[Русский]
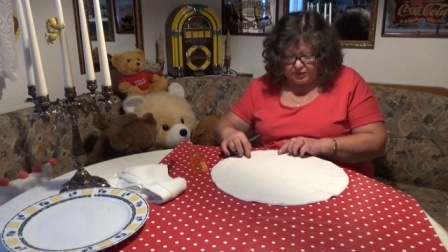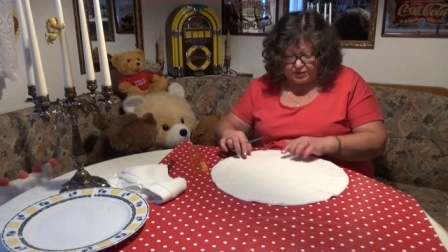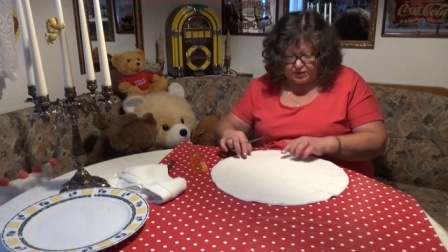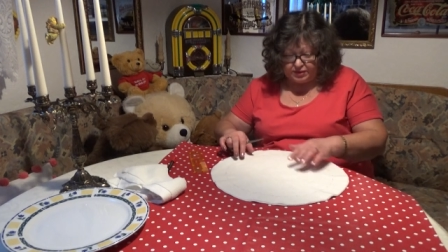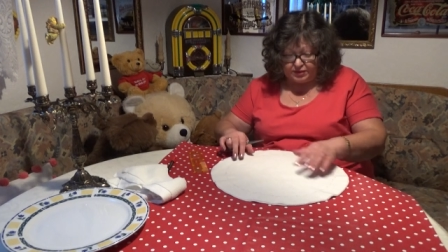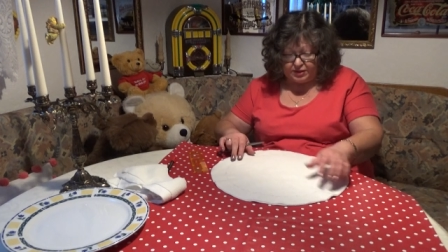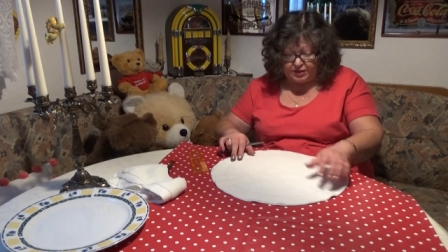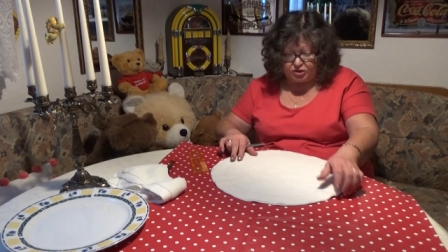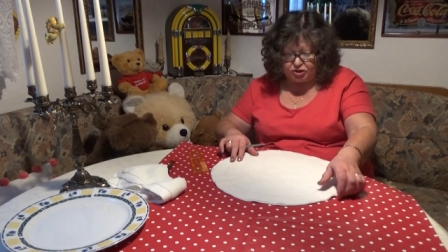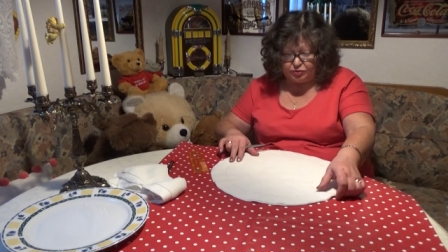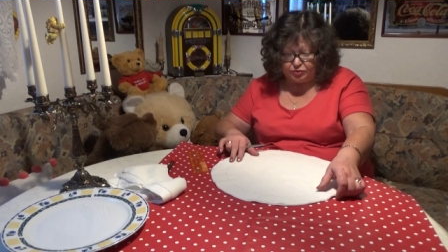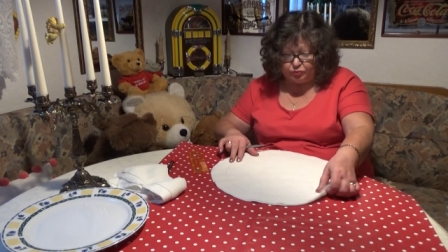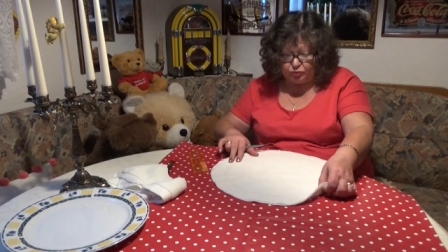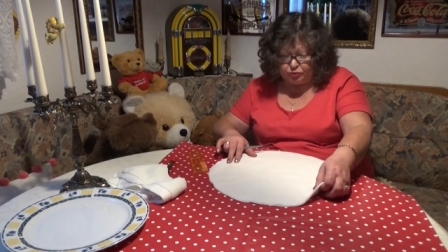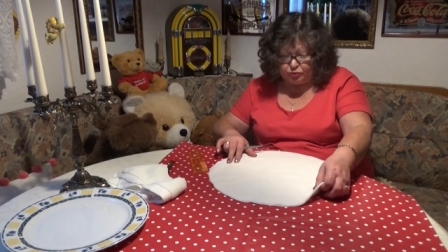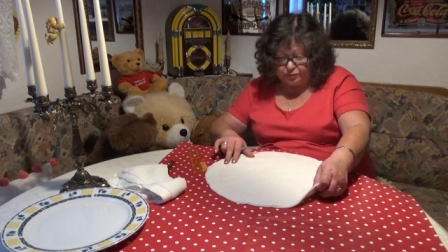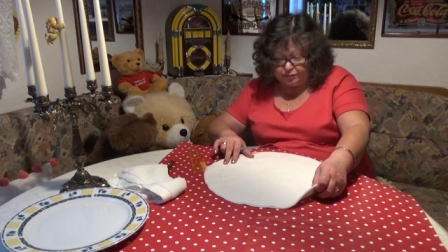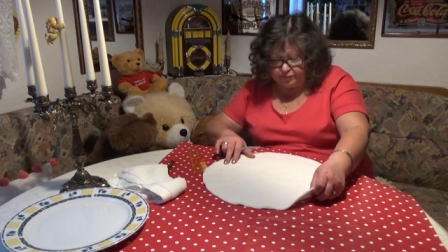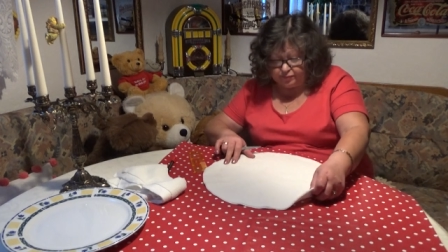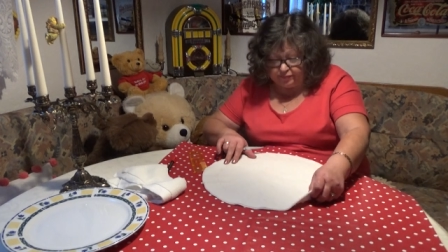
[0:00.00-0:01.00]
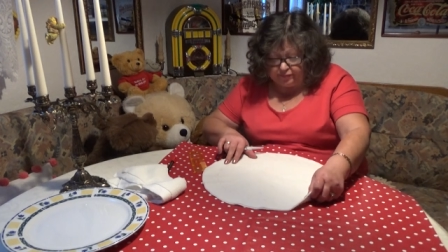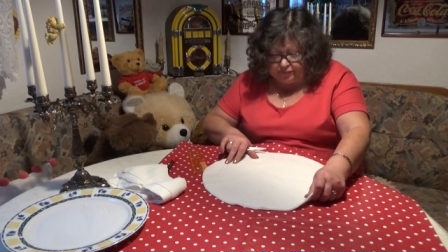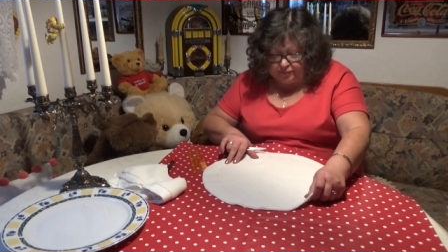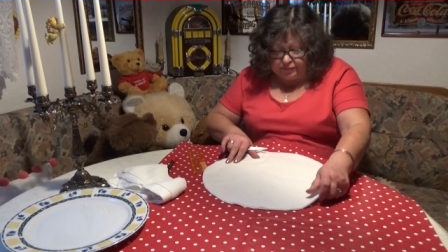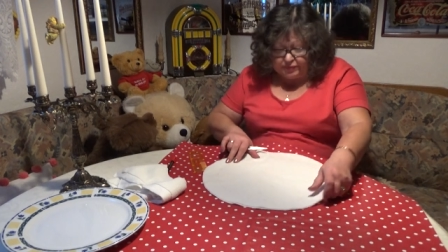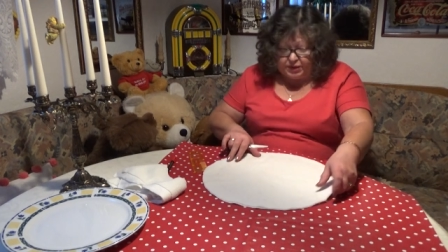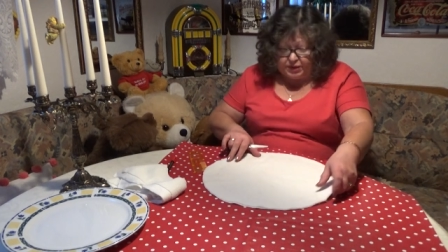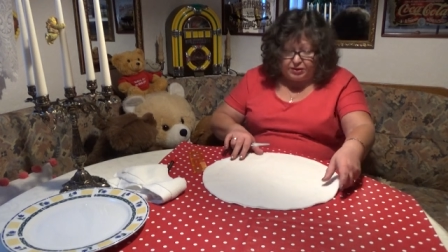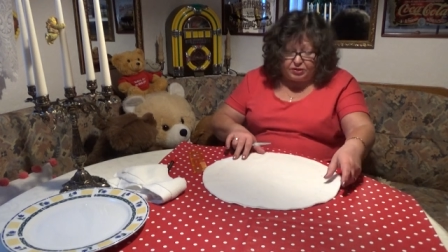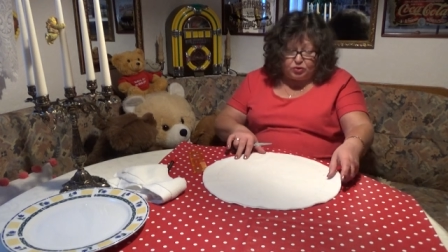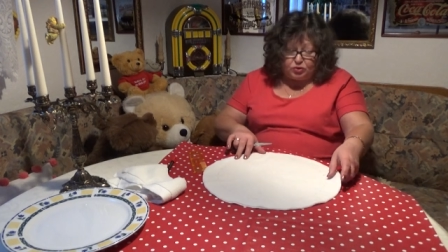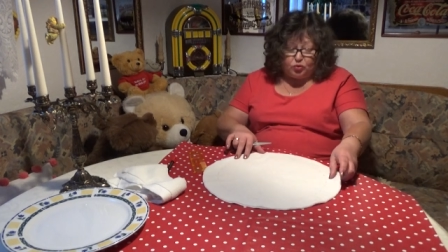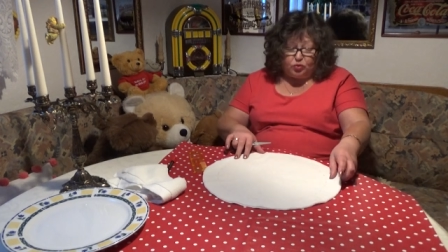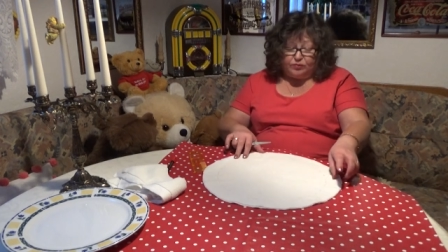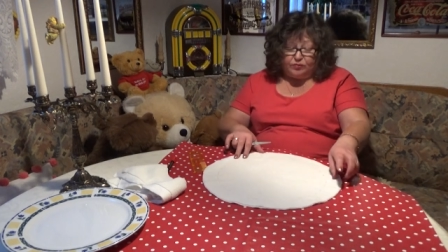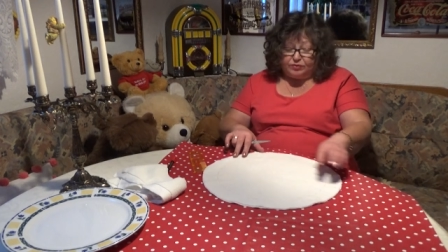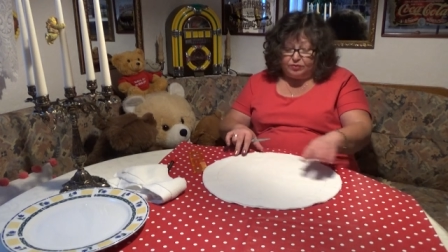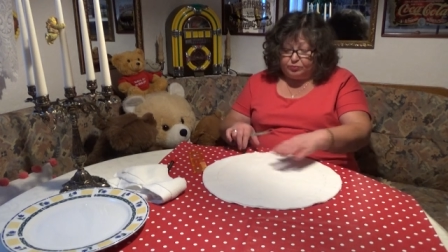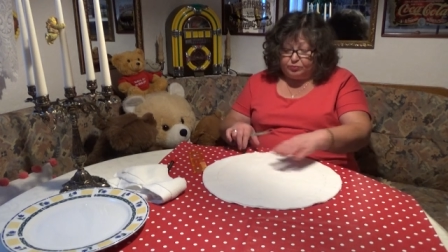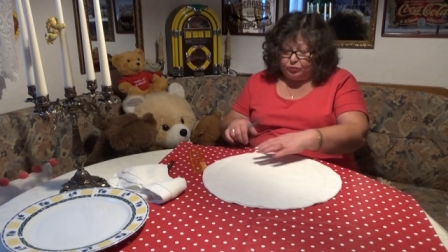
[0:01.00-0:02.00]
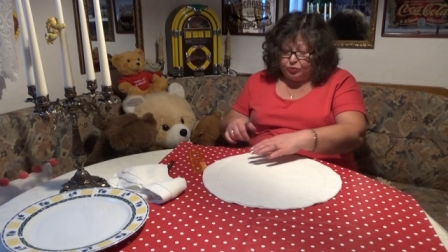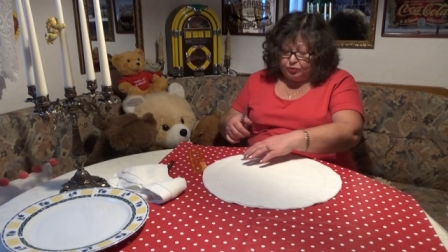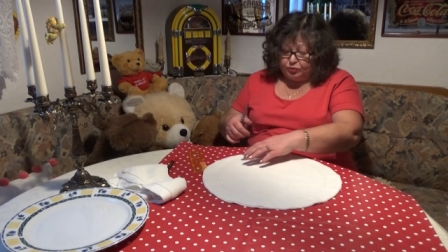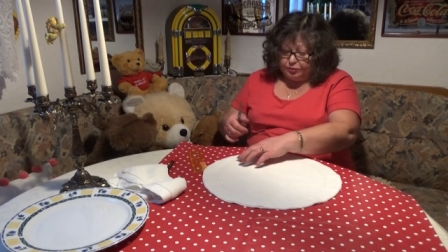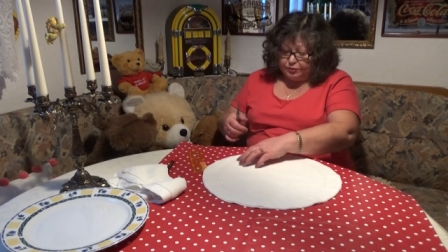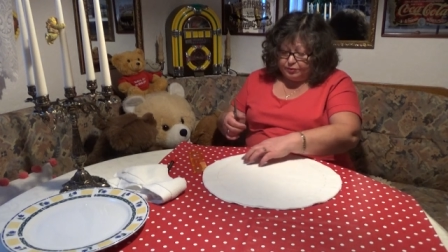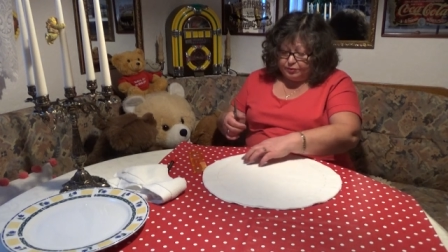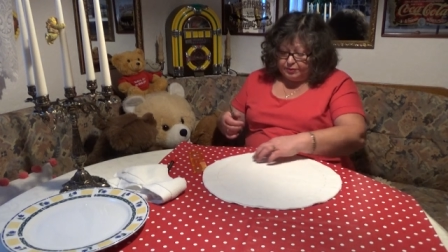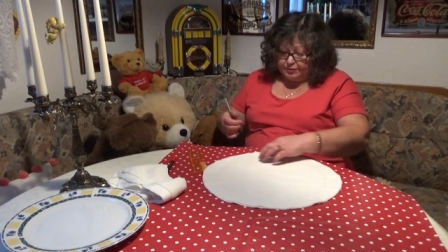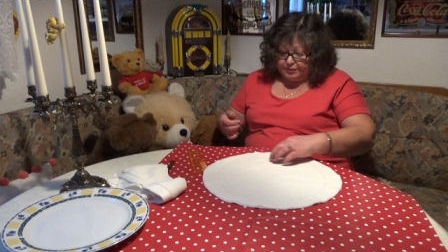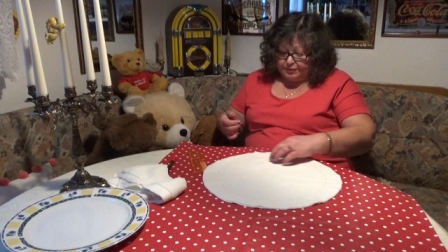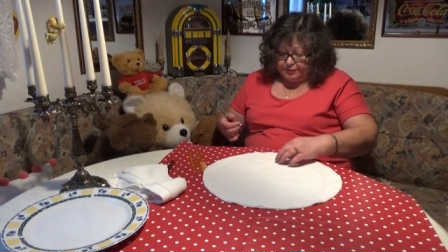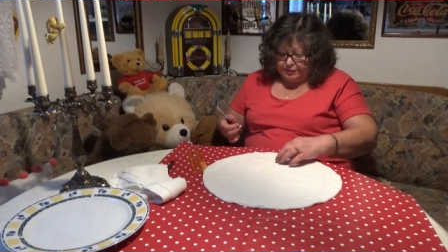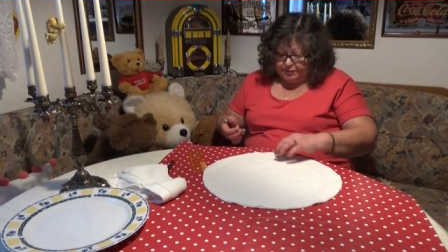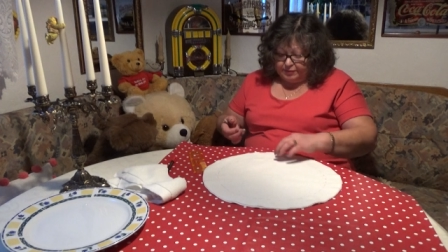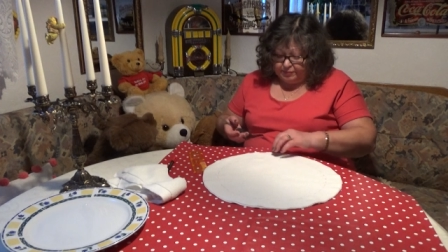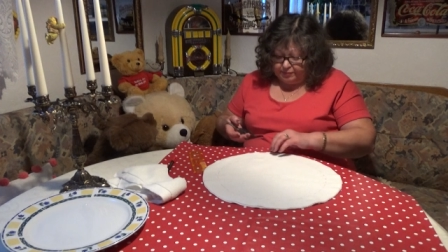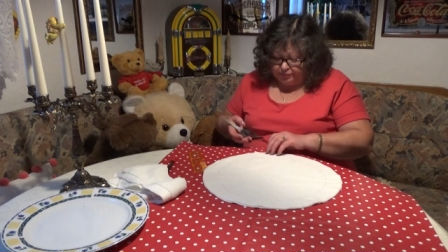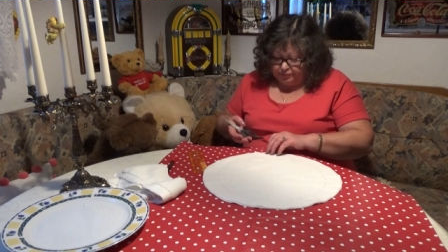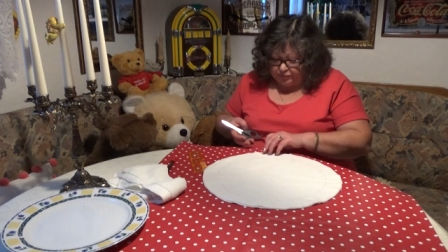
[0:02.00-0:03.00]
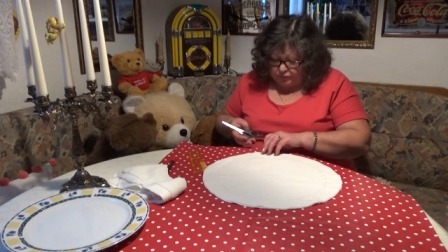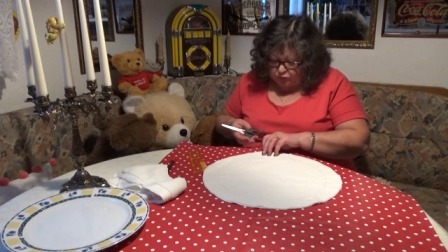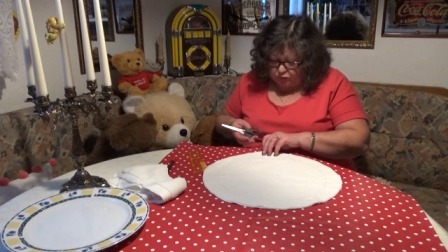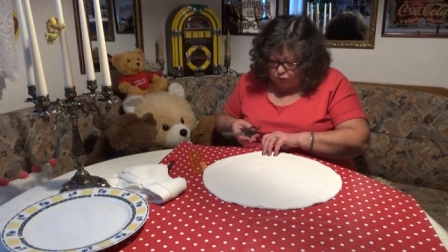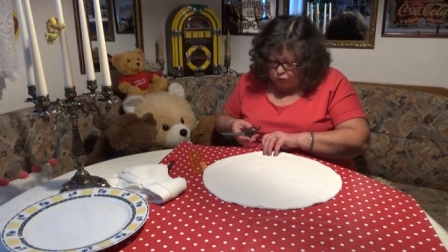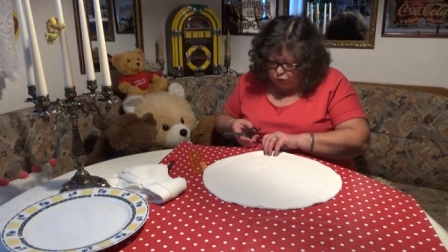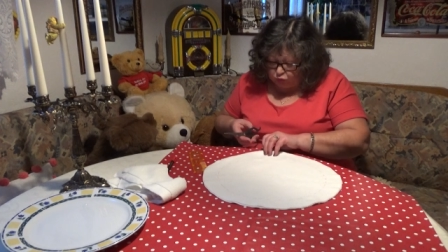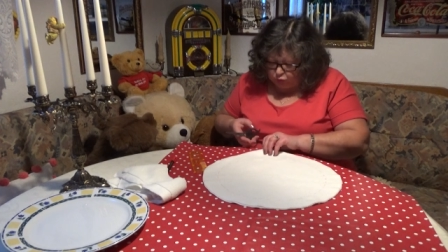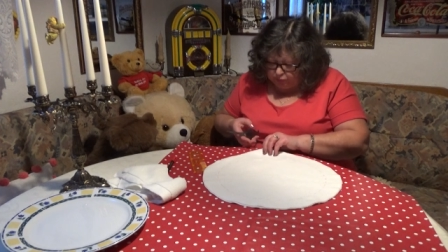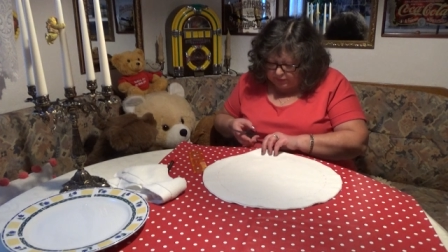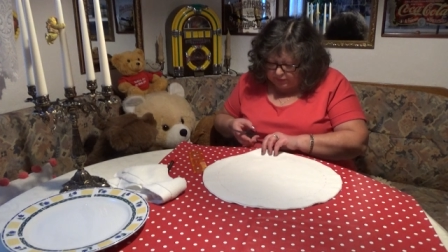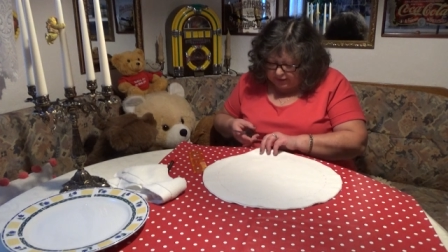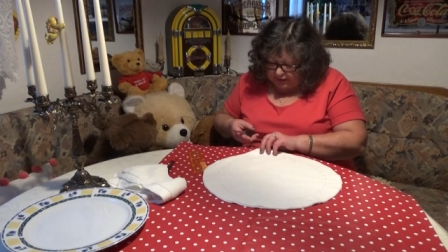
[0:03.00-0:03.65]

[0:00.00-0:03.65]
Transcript: к нашему нарисованному кругу по